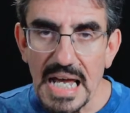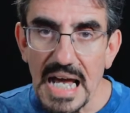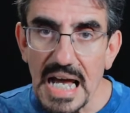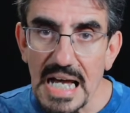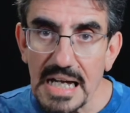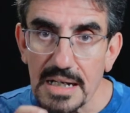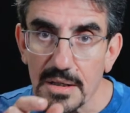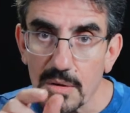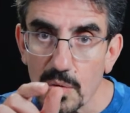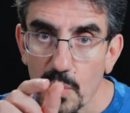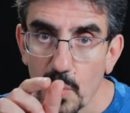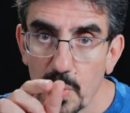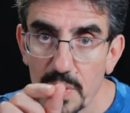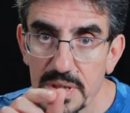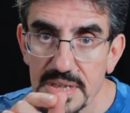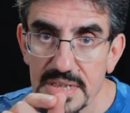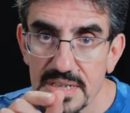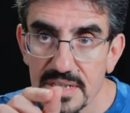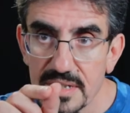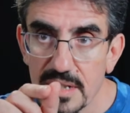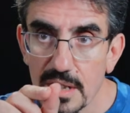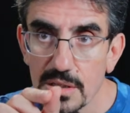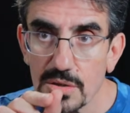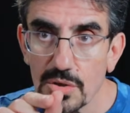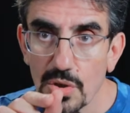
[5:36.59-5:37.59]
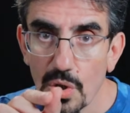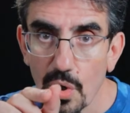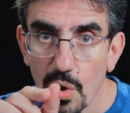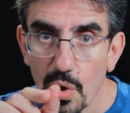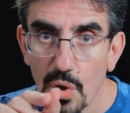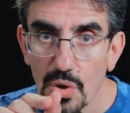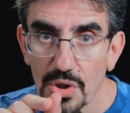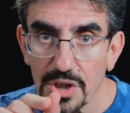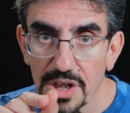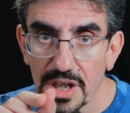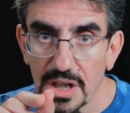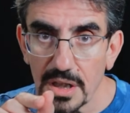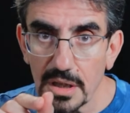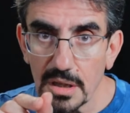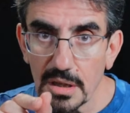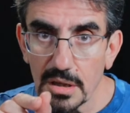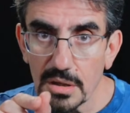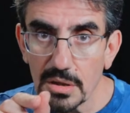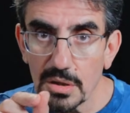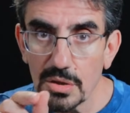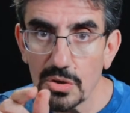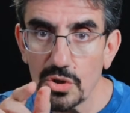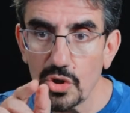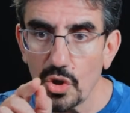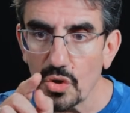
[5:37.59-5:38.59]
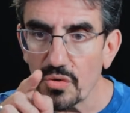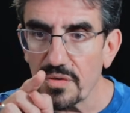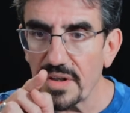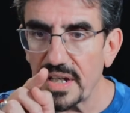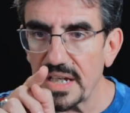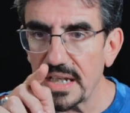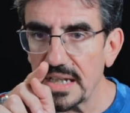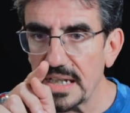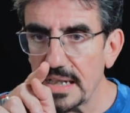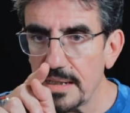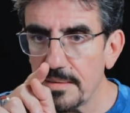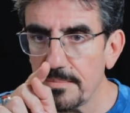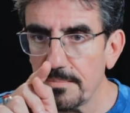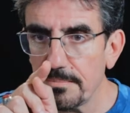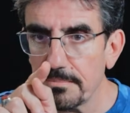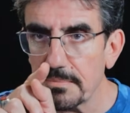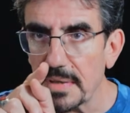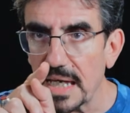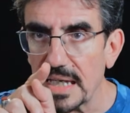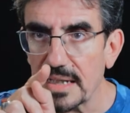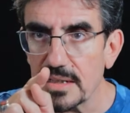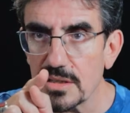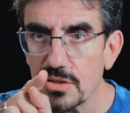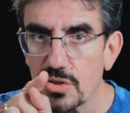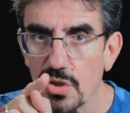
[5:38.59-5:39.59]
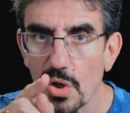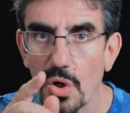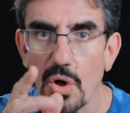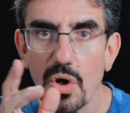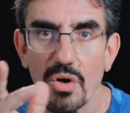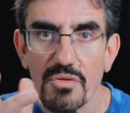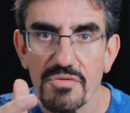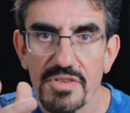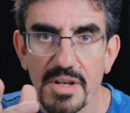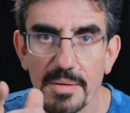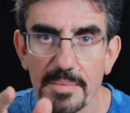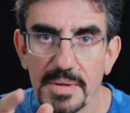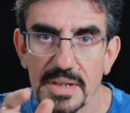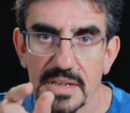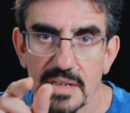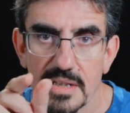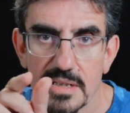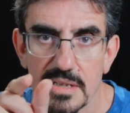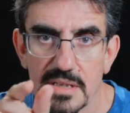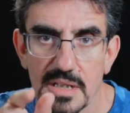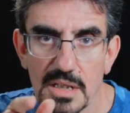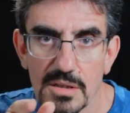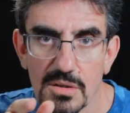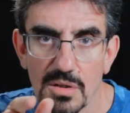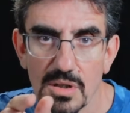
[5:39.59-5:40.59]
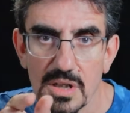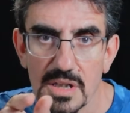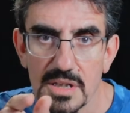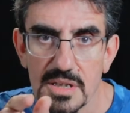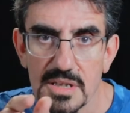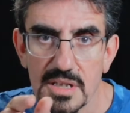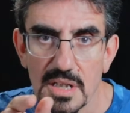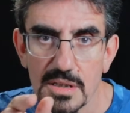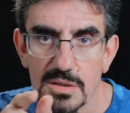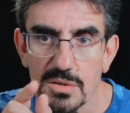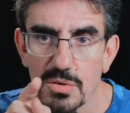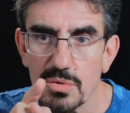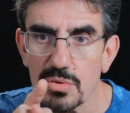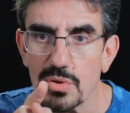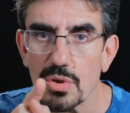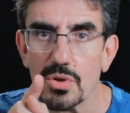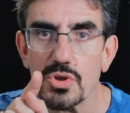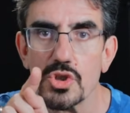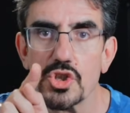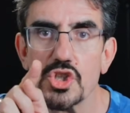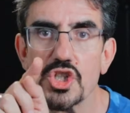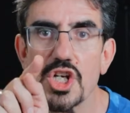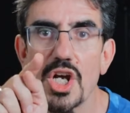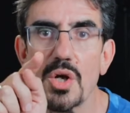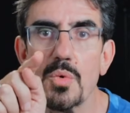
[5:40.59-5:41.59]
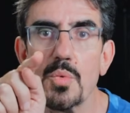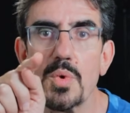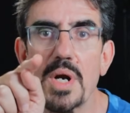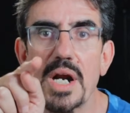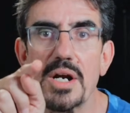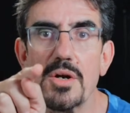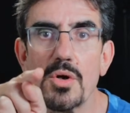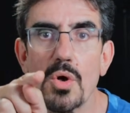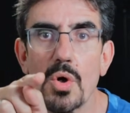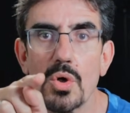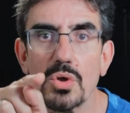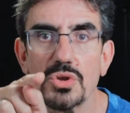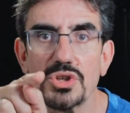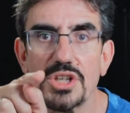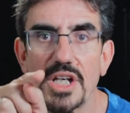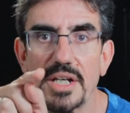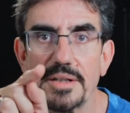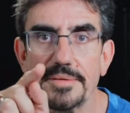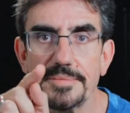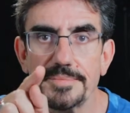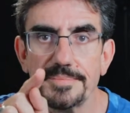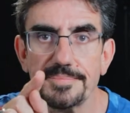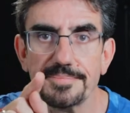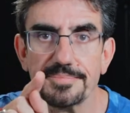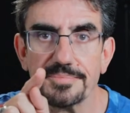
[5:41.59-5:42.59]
ha questi toni dove in mezzo, ovviamente essendo la distanza un tono, c'è una nota